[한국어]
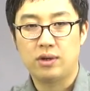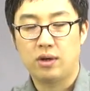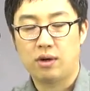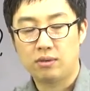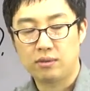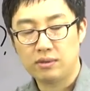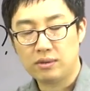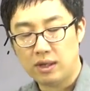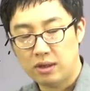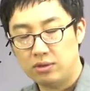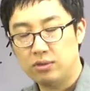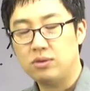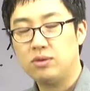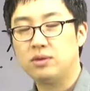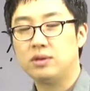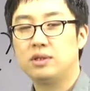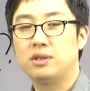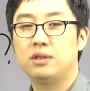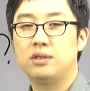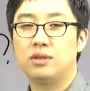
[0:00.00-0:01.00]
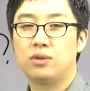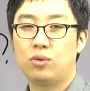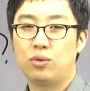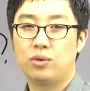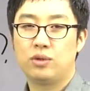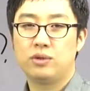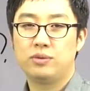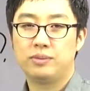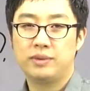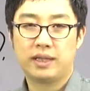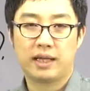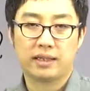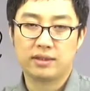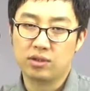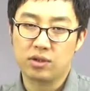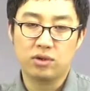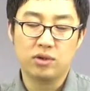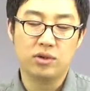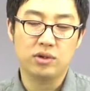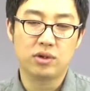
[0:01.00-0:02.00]
어느, 어느 것이든지 고르면 다
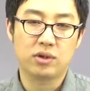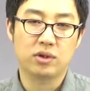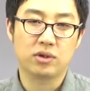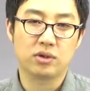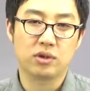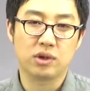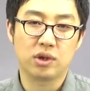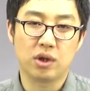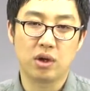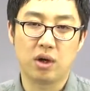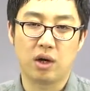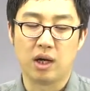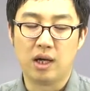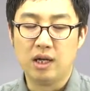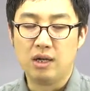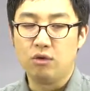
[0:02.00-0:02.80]
천원이거든요.